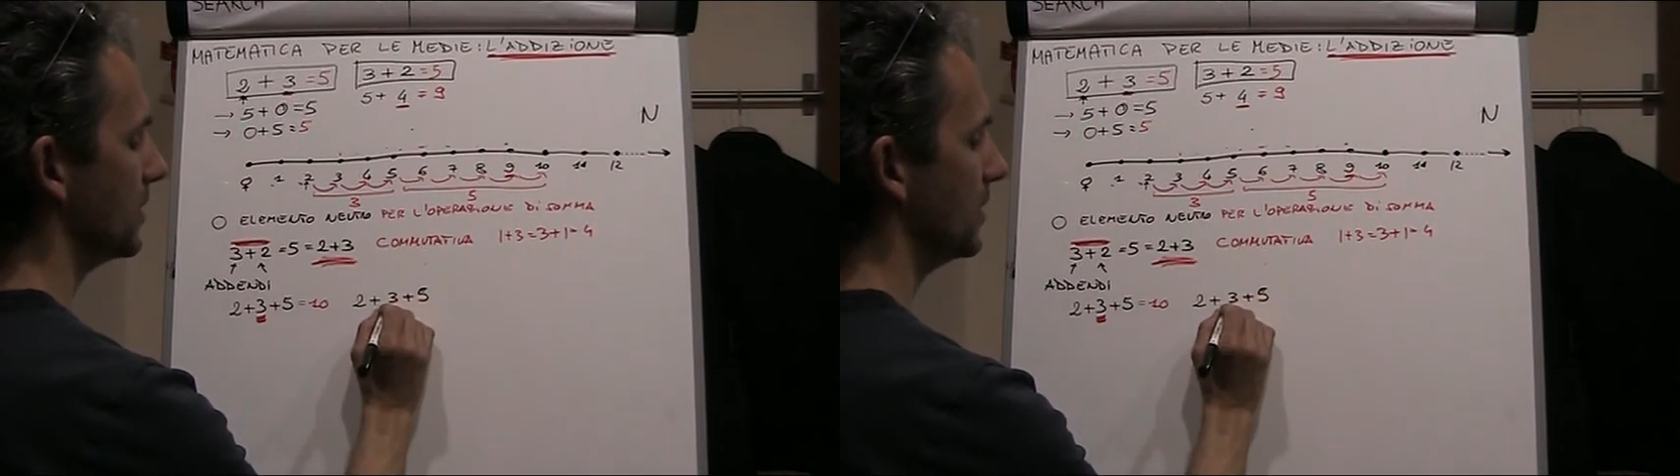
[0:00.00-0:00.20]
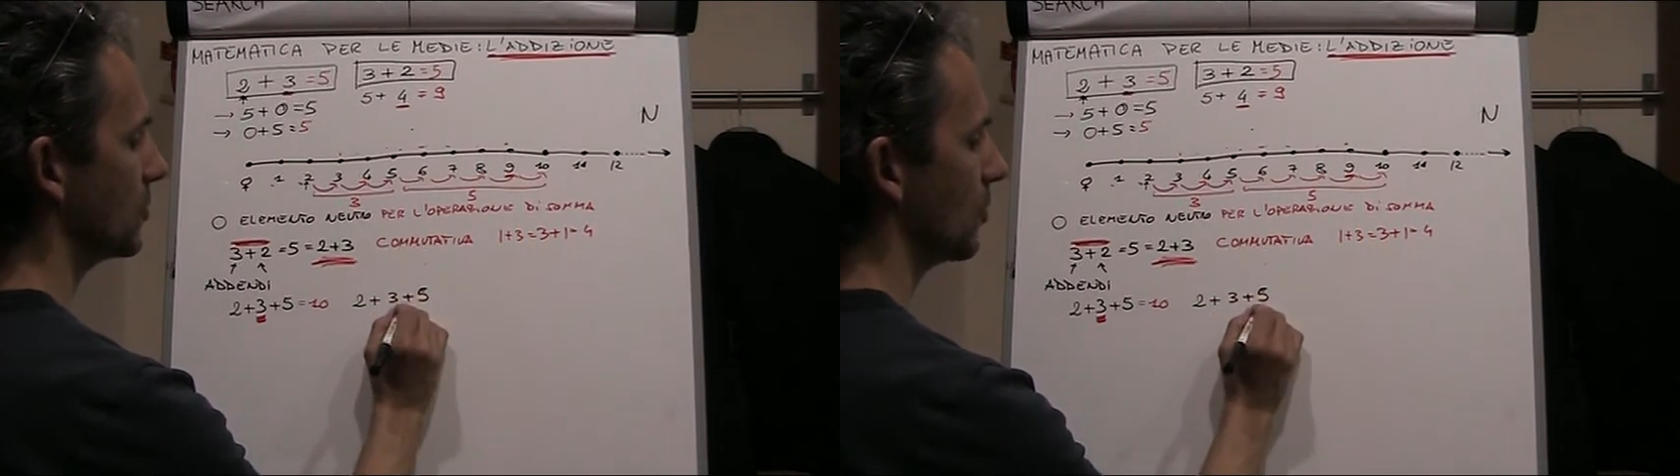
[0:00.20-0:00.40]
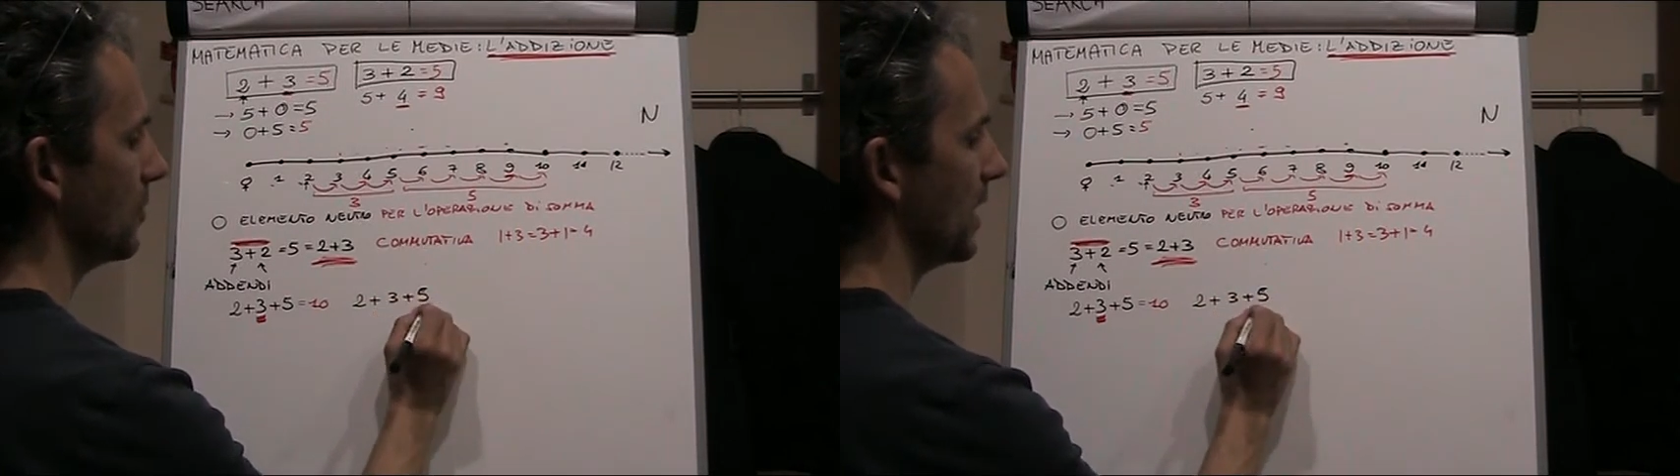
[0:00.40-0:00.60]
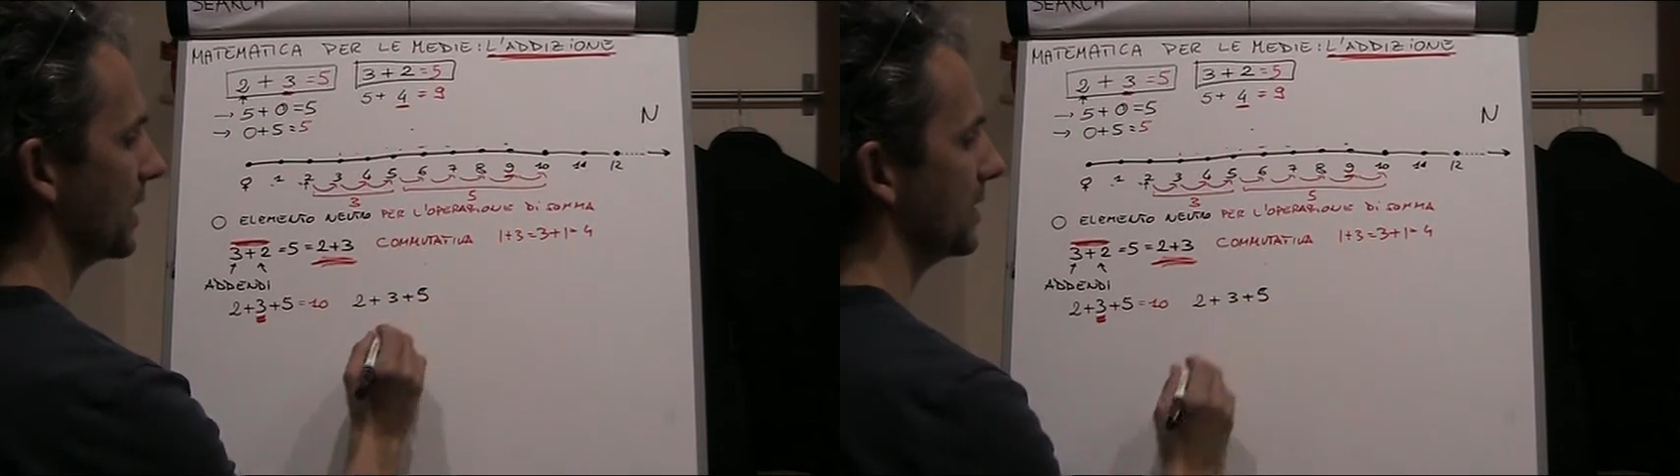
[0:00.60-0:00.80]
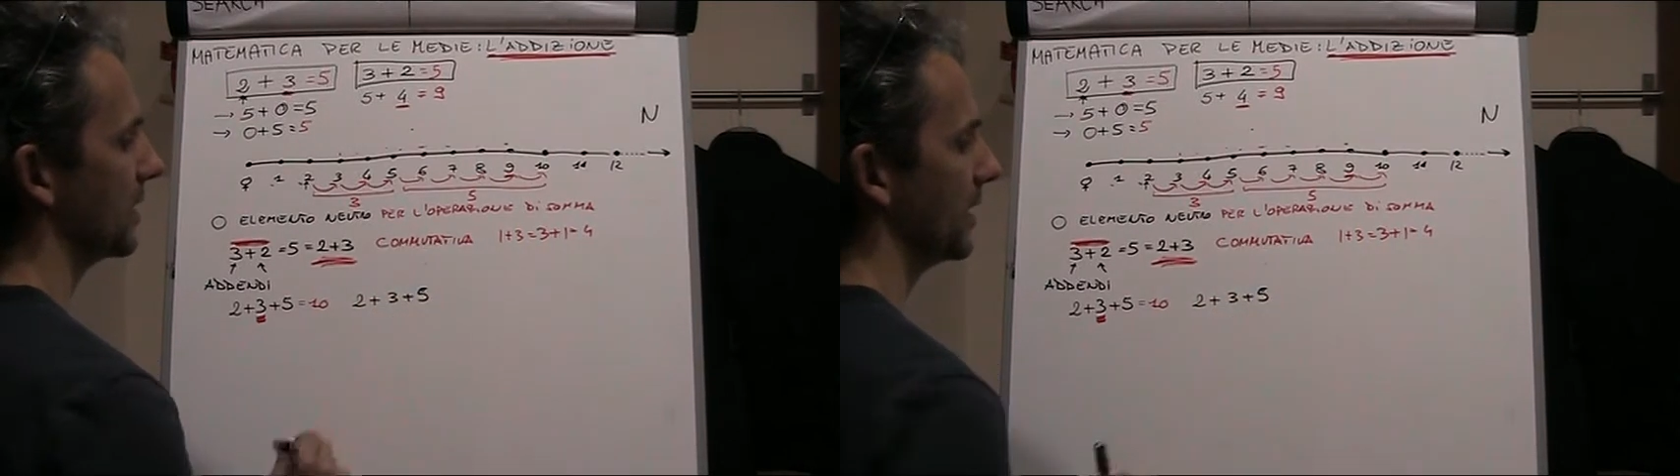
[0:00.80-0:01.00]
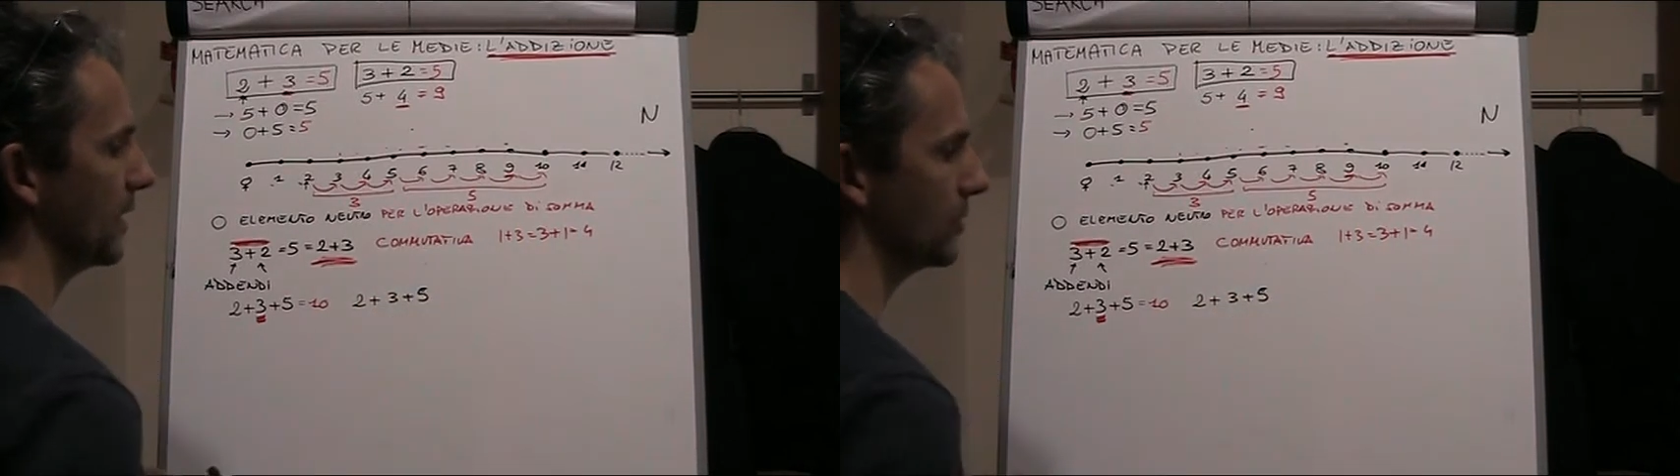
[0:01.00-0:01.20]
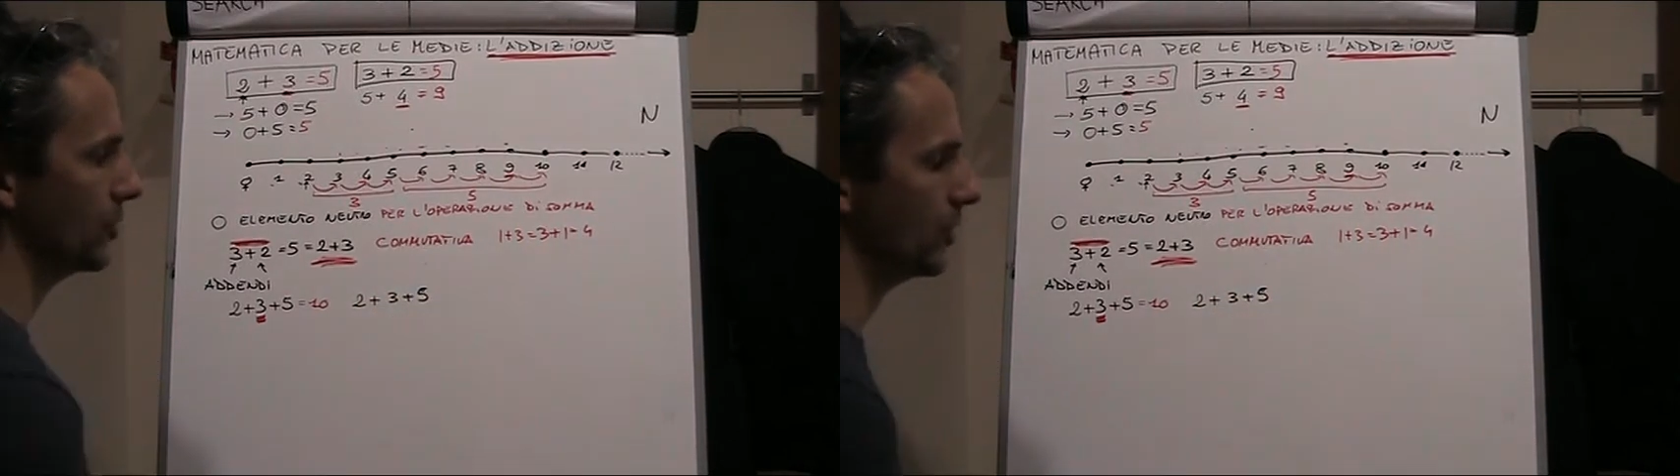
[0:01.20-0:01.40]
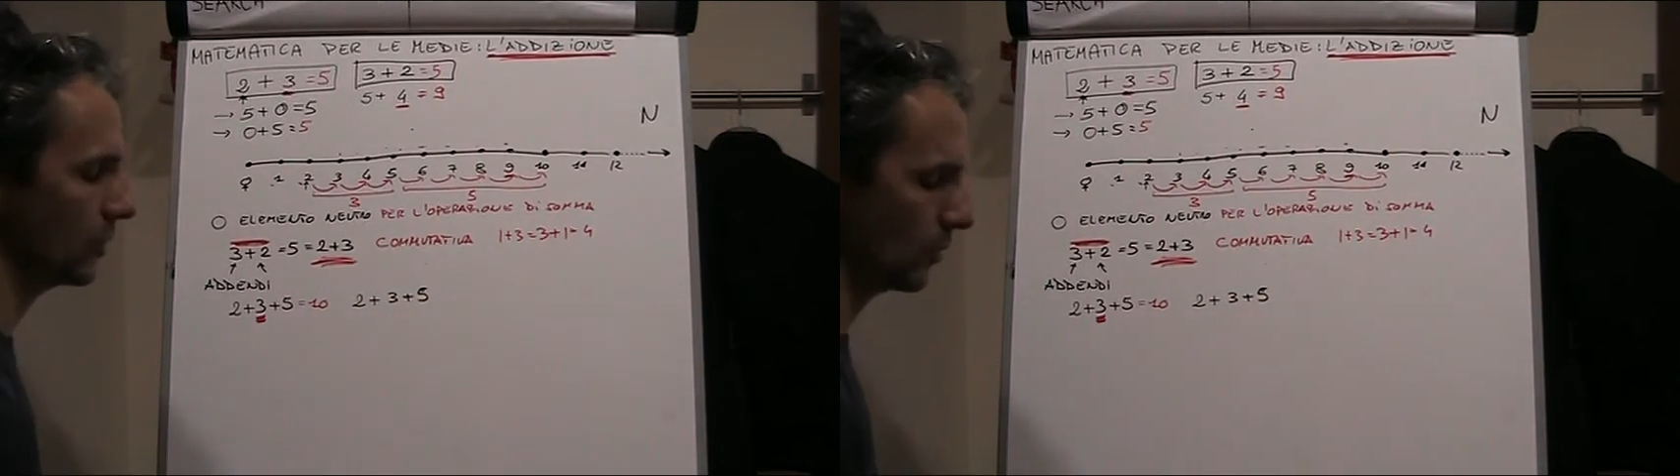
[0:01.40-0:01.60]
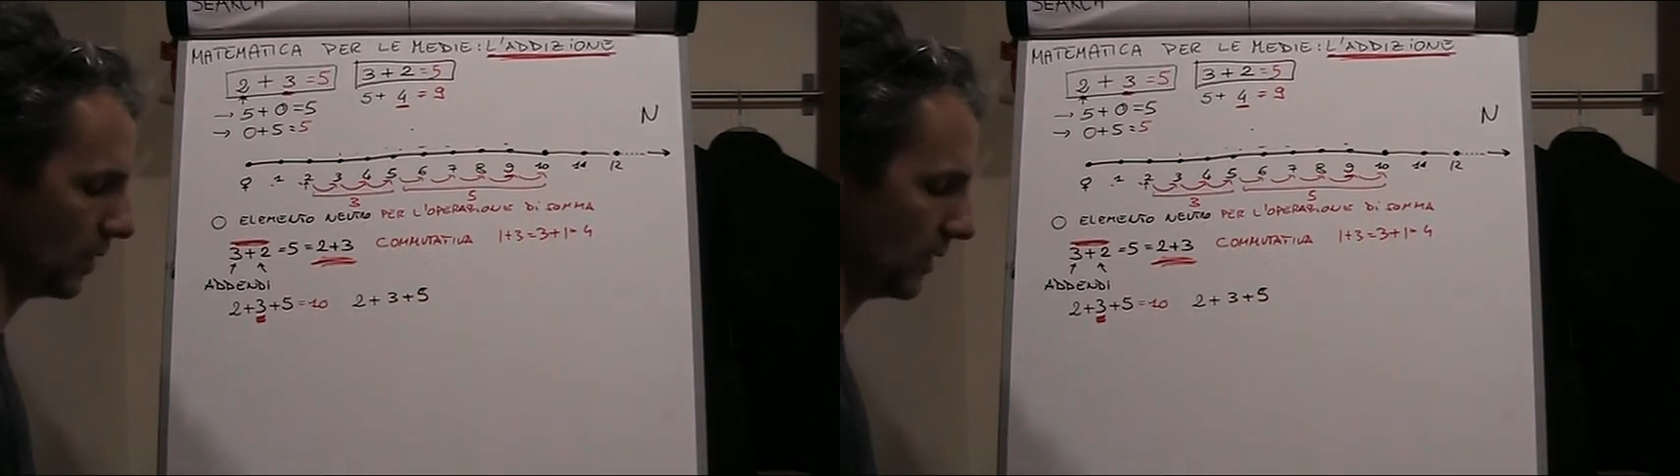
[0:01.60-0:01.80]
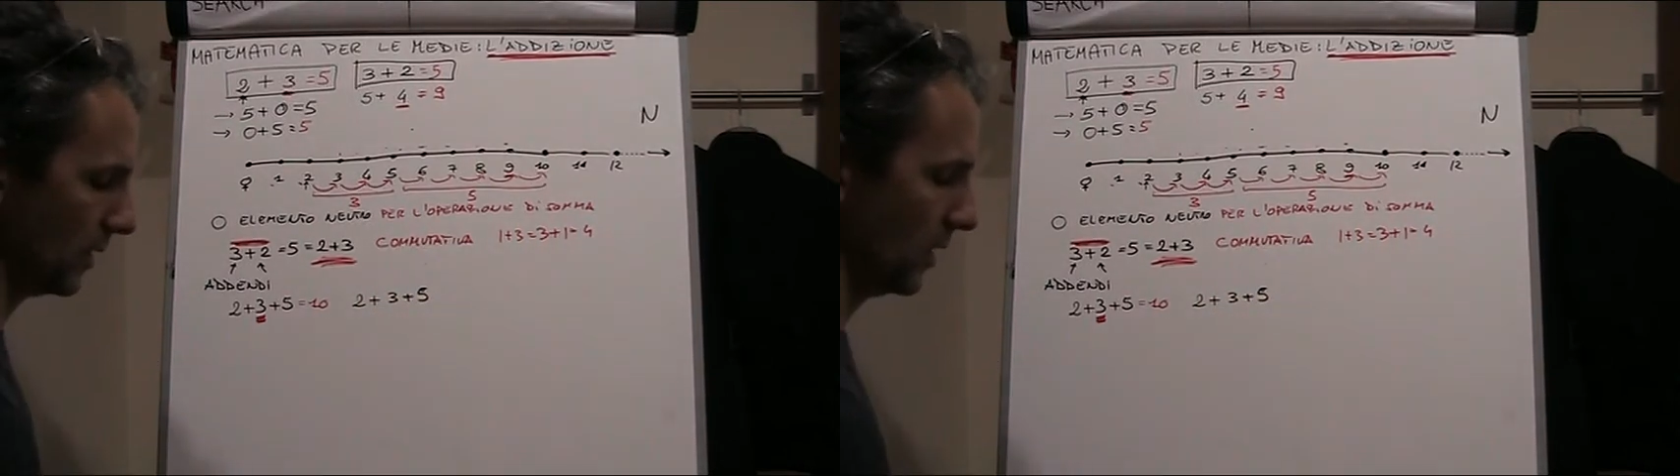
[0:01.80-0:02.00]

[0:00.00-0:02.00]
di sommare 3 a 5